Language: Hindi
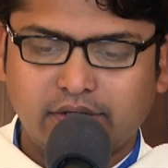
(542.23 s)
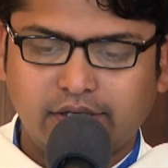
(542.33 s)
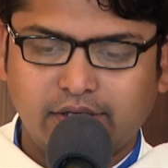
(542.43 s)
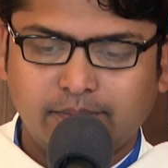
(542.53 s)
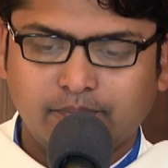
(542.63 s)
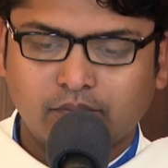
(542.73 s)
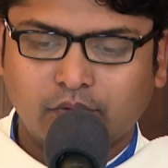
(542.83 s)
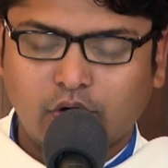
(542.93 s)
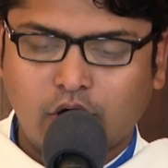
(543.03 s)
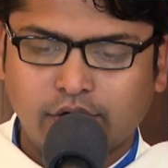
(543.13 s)
थी
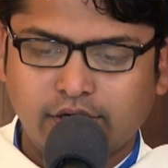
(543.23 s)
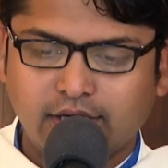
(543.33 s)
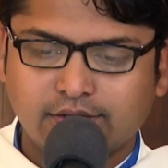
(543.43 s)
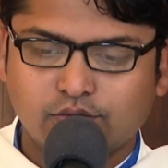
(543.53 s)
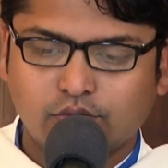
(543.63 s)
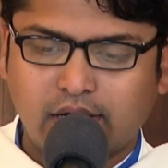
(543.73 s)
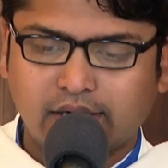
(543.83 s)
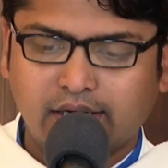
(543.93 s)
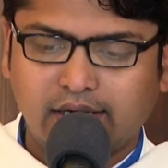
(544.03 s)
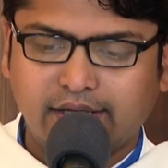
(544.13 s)
और येसु
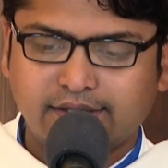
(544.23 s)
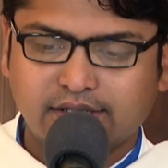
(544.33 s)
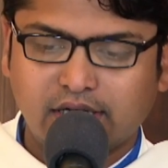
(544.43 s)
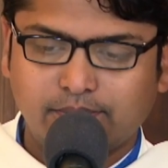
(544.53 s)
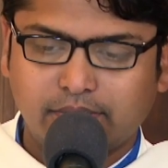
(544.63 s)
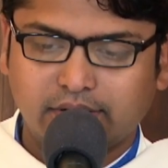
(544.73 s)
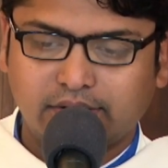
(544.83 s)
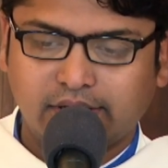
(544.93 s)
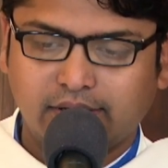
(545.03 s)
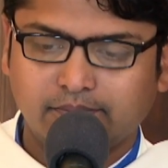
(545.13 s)
अकेले स्थल पर
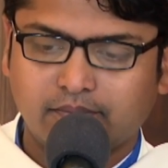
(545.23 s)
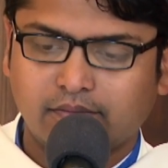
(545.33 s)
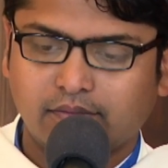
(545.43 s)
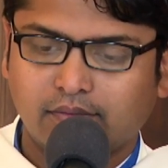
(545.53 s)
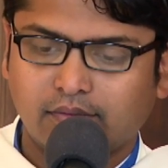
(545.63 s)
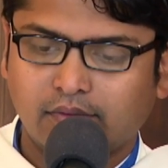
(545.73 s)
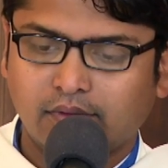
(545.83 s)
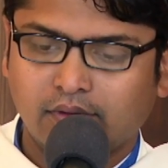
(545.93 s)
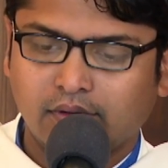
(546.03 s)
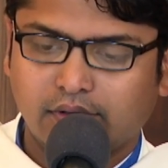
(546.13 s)
थे
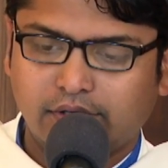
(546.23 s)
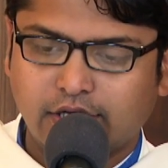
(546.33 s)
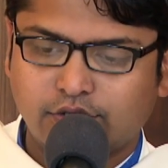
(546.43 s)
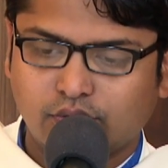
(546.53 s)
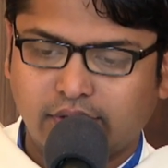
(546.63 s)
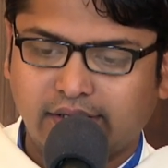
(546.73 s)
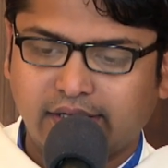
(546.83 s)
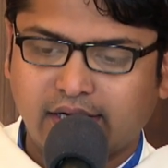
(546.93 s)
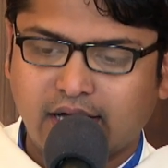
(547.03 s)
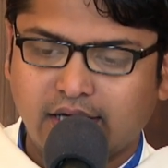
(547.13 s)
येसु ने
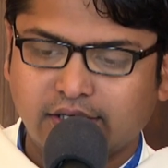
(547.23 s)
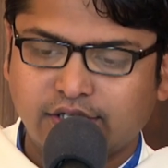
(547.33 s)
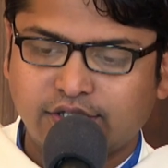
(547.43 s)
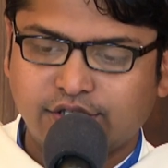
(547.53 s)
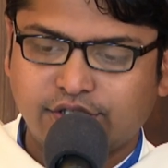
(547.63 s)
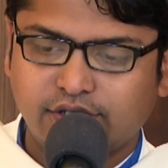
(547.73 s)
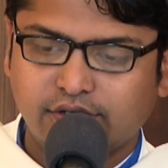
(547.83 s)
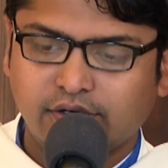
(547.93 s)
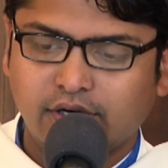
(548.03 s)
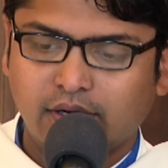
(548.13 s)
देखा कि
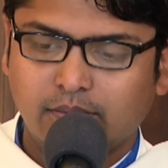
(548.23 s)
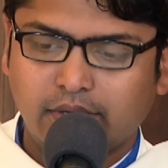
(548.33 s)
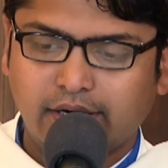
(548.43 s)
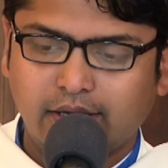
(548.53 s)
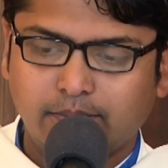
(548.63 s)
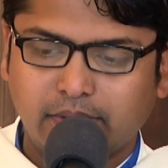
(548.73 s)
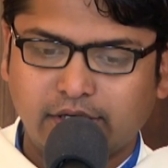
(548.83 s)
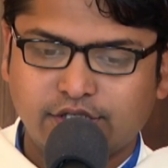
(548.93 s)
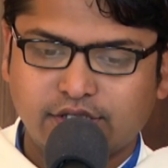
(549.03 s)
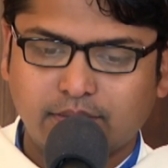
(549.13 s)
शिष्य बड़े
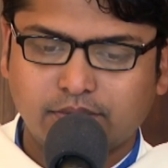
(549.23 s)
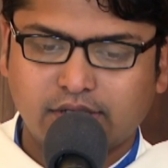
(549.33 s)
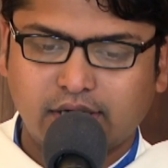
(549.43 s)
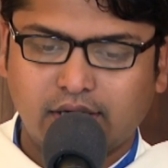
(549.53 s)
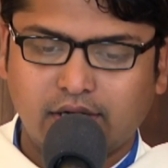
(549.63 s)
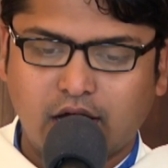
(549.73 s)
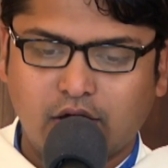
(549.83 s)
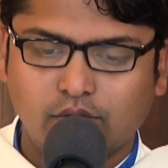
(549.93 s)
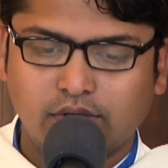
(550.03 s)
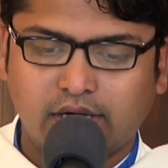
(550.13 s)
परिश्रम से
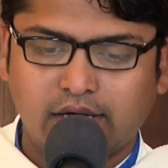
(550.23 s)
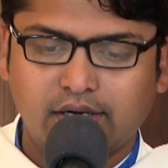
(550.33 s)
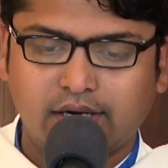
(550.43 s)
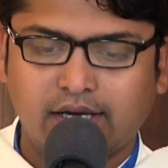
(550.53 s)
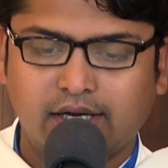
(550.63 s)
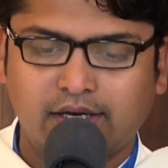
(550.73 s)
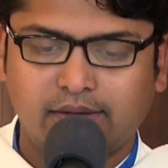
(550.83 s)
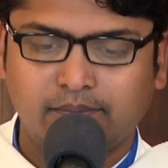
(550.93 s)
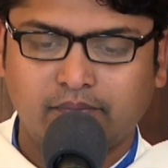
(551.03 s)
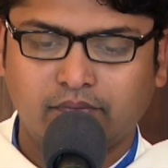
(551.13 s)
नाव खे रहे हैं
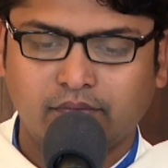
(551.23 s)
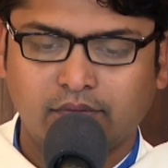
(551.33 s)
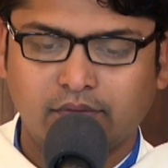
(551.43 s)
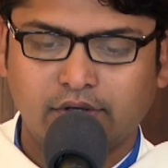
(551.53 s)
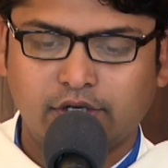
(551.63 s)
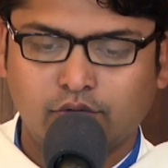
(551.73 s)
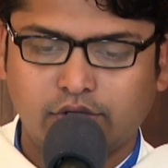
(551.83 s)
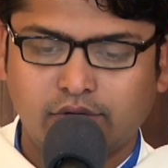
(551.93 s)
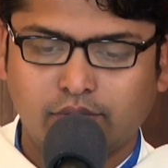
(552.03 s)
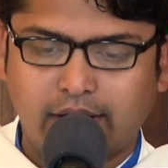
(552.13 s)

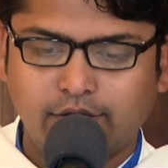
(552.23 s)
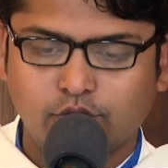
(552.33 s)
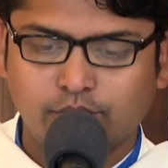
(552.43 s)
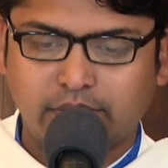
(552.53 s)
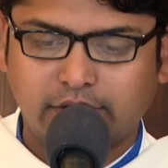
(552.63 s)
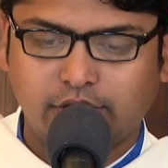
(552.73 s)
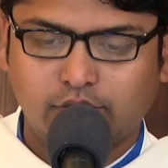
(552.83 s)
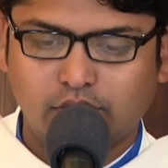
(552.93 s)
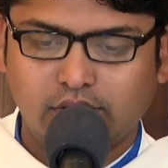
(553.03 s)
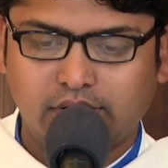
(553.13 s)
क्योंकि वायु
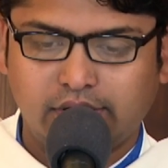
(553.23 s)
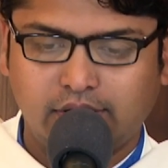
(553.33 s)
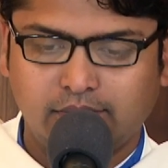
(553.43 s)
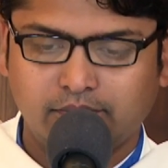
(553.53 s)
प्रतिकूल थी